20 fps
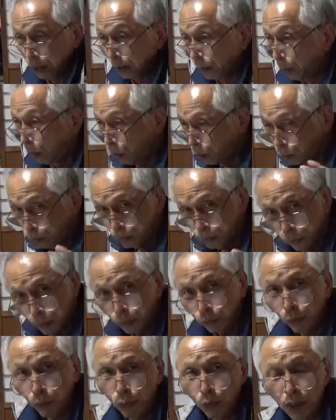木造
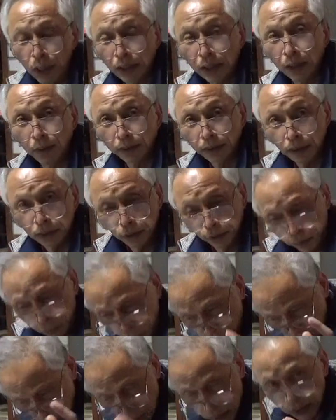の方がね私古
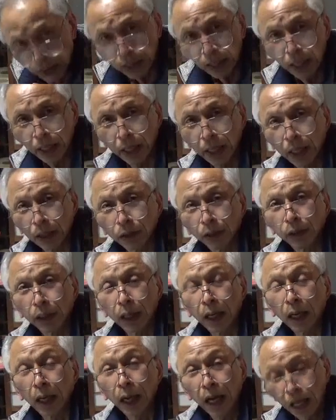いんじゃないかなとだ
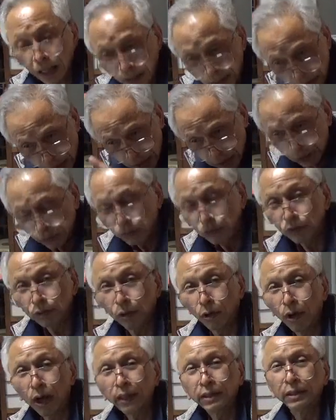から鑑定する人
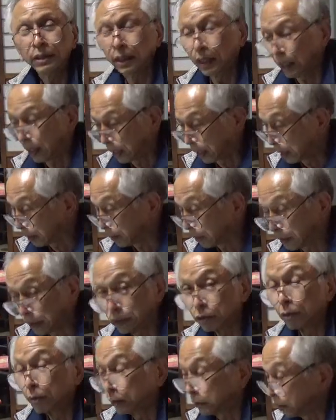がおかしいんじゃないかなと
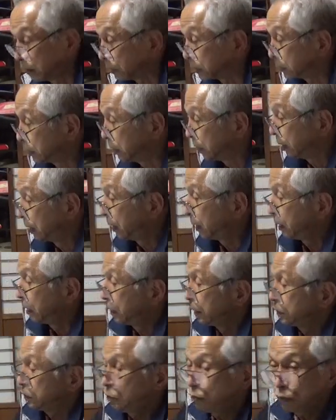私は思ってます。
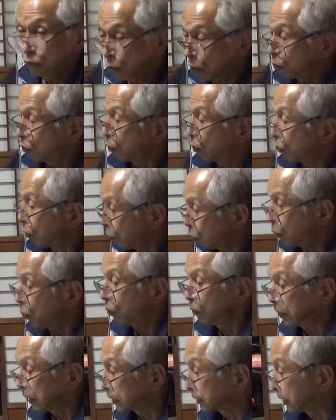旧こここ
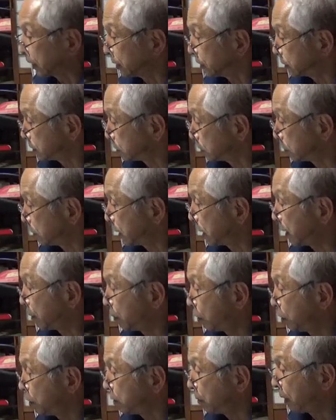こだったんですそれが
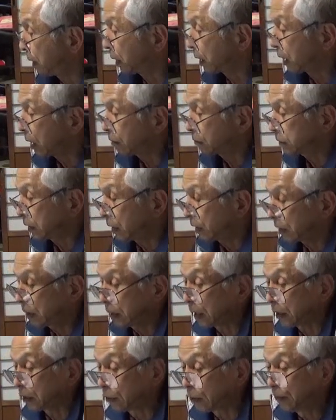もう今拡散
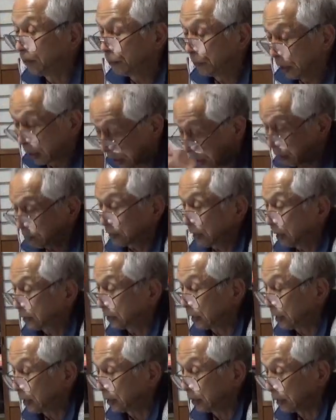あの格下げ
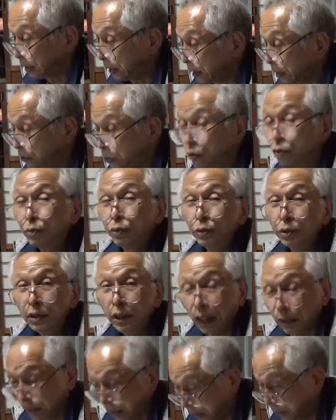されてね十分に
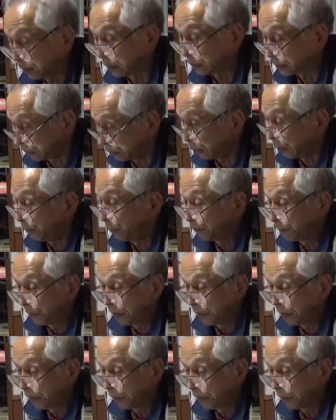なったんですよ。